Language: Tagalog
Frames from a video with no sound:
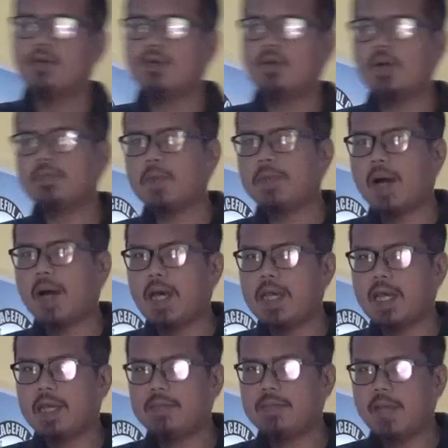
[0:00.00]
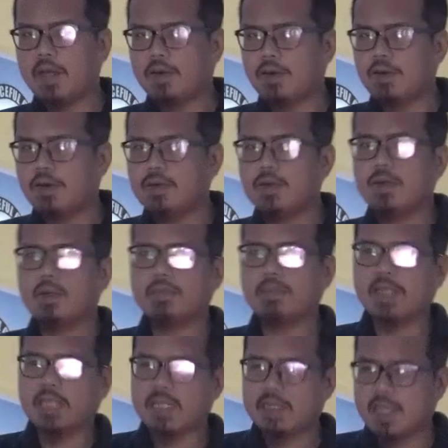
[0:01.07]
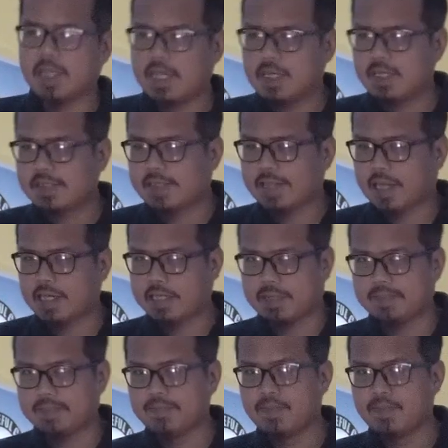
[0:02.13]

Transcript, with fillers: o ang babae ay mayroong matinding sakit.